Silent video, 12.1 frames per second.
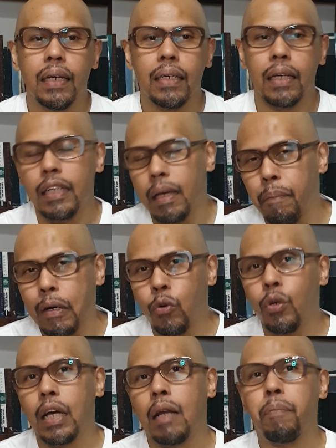Ya, dia
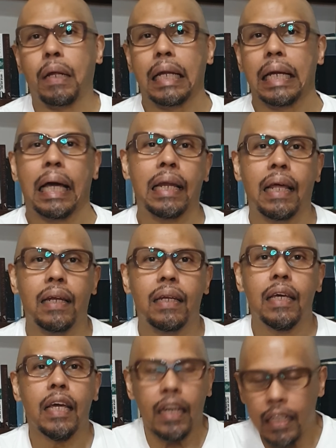penuh dengan perkenanan,
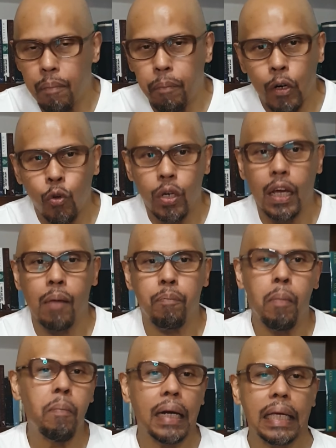dia penuh dengan
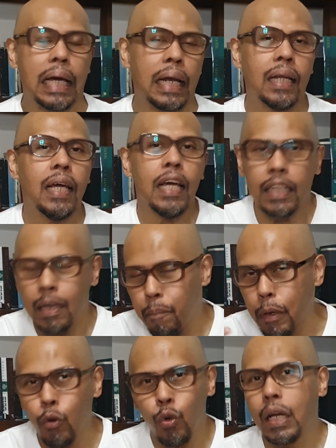pemberian, dia
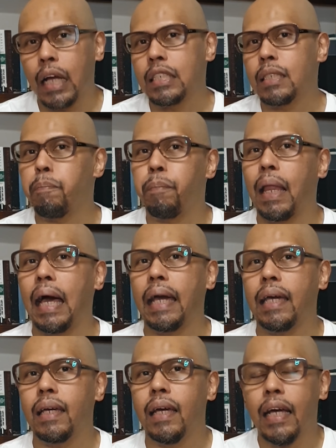penuh dengan
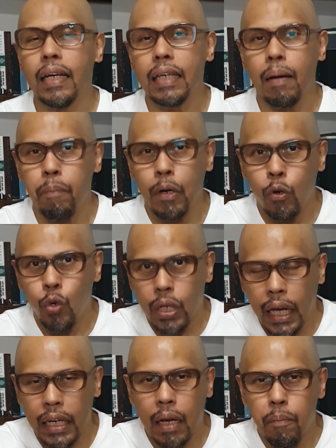supply, dia penuh
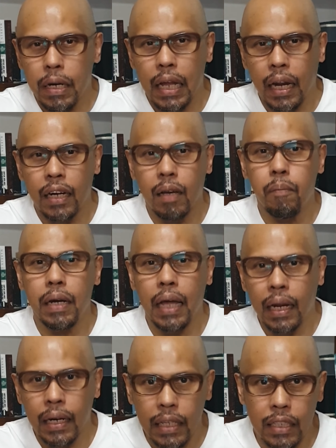dengan
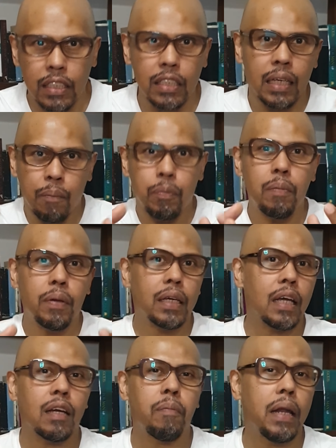kebenaran-kebenaran yang siap
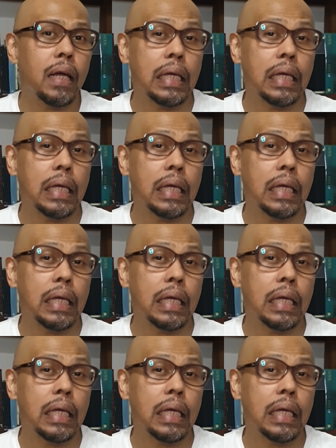diberikan kepada